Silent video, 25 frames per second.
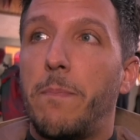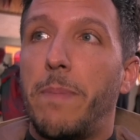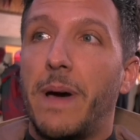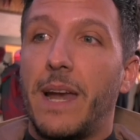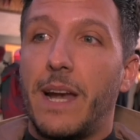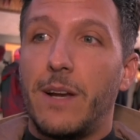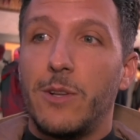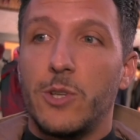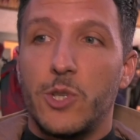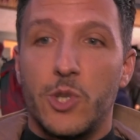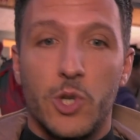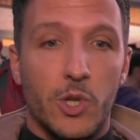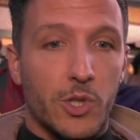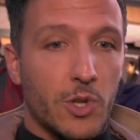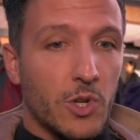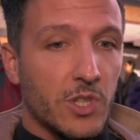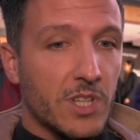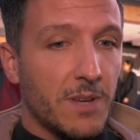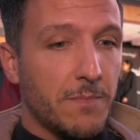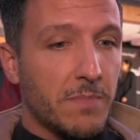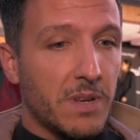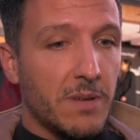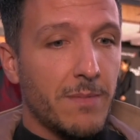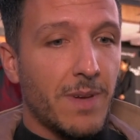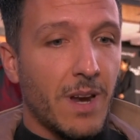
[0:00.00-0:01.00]
Para nosotros,
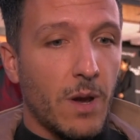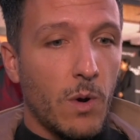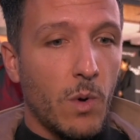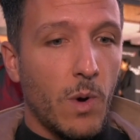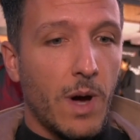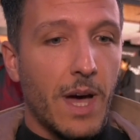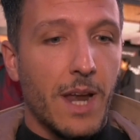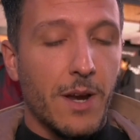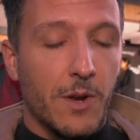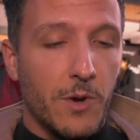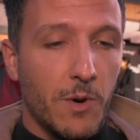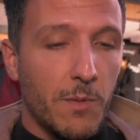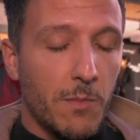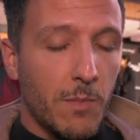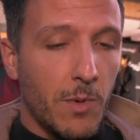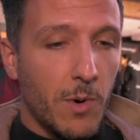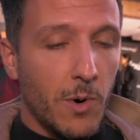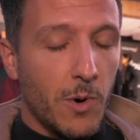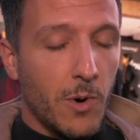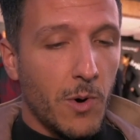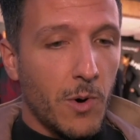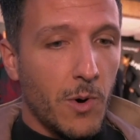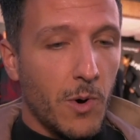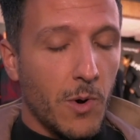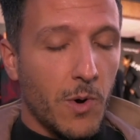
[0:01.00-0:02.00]
en primer lugar,
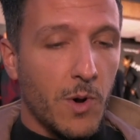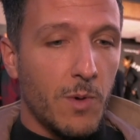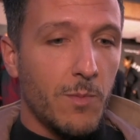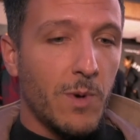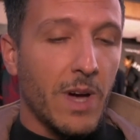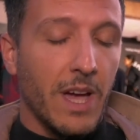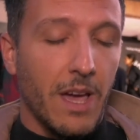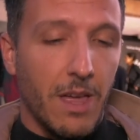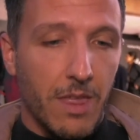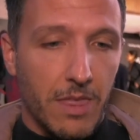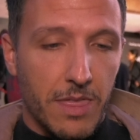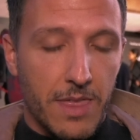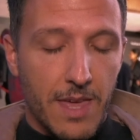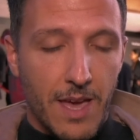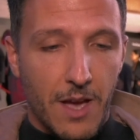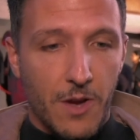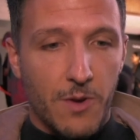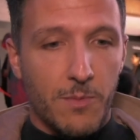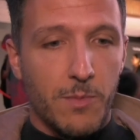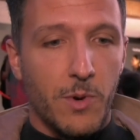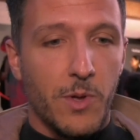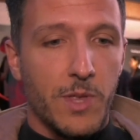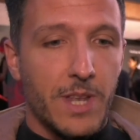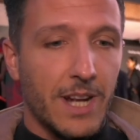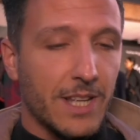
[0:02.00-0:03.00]
como, agencia,
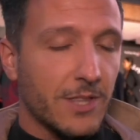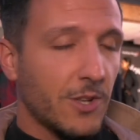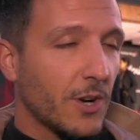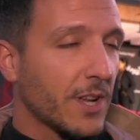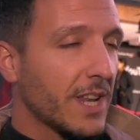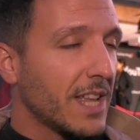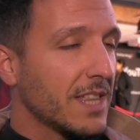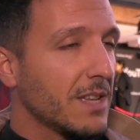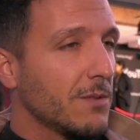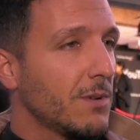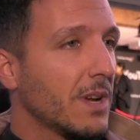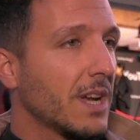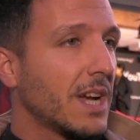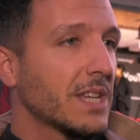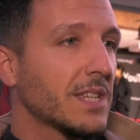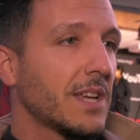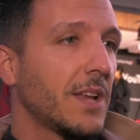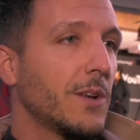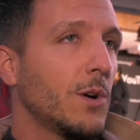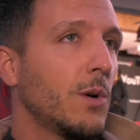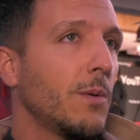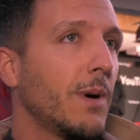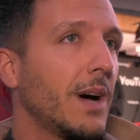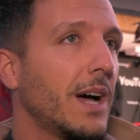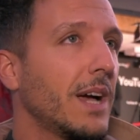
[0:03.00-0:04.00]
como director creativo en
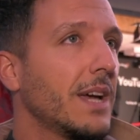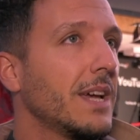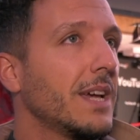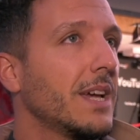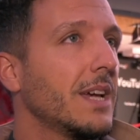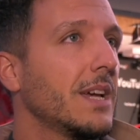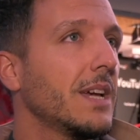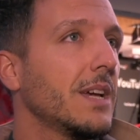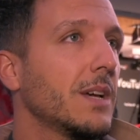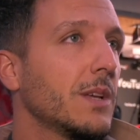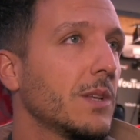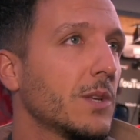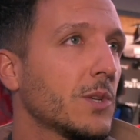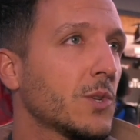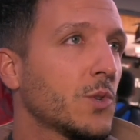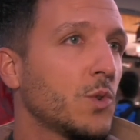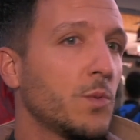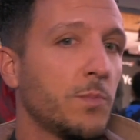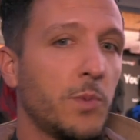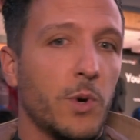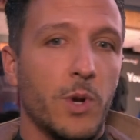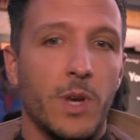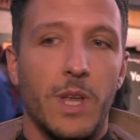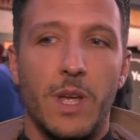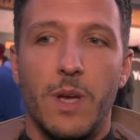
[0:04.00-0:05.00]
Casanova, eh,
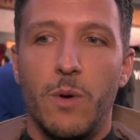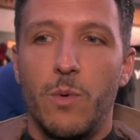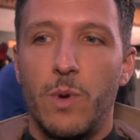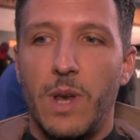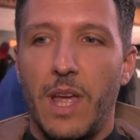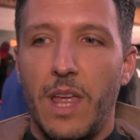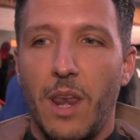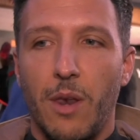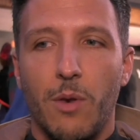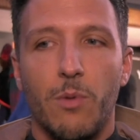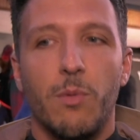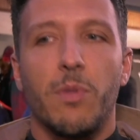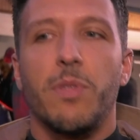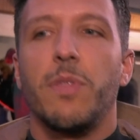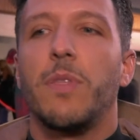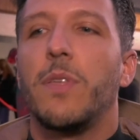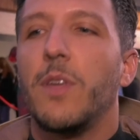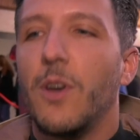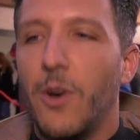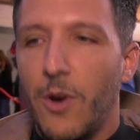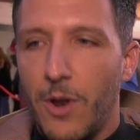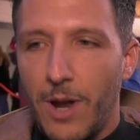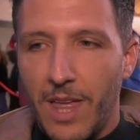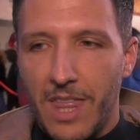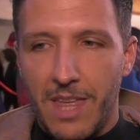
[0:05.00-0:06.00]
supone una
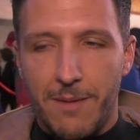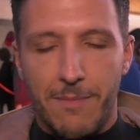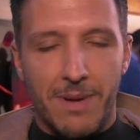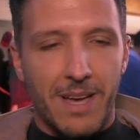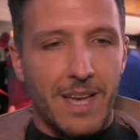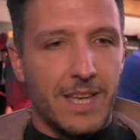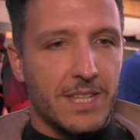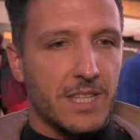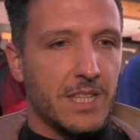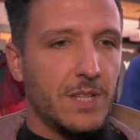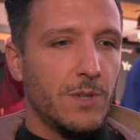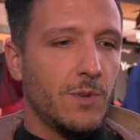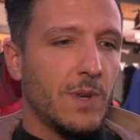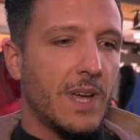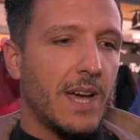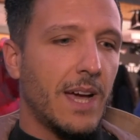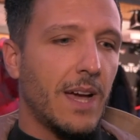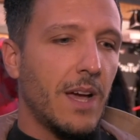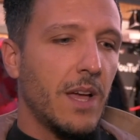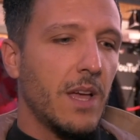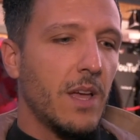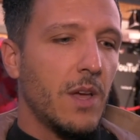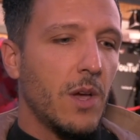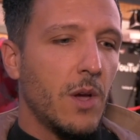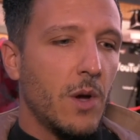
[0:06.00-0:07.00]
irrupción además y
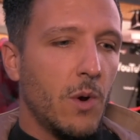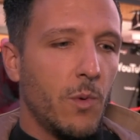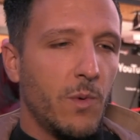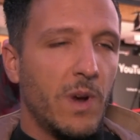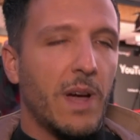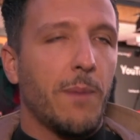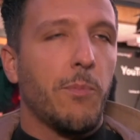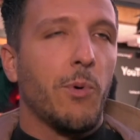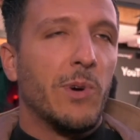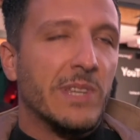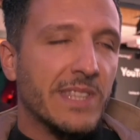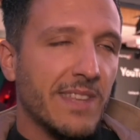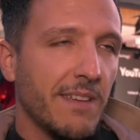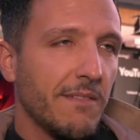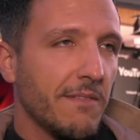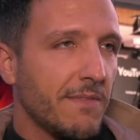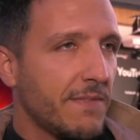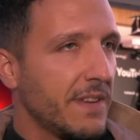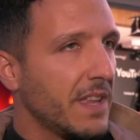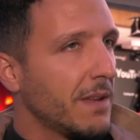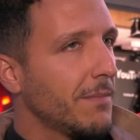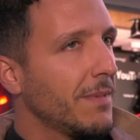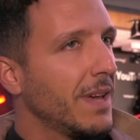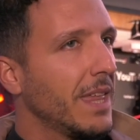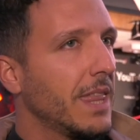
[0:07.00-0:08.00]
una, una apuesta en
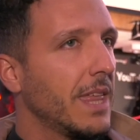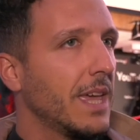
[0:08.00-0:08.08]
firme